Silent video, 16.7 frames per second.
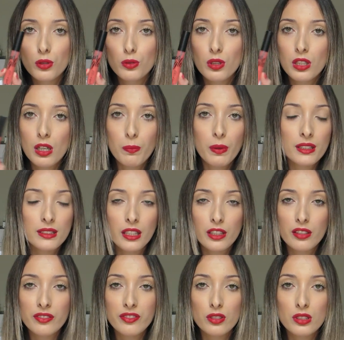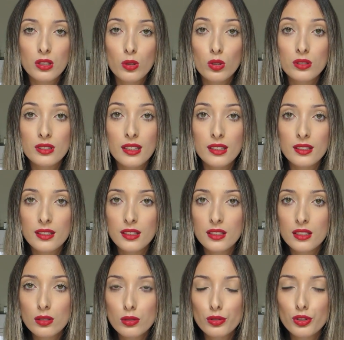Eu nunca pensei que eu fosse gostar
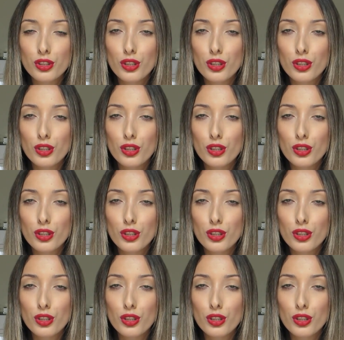tanto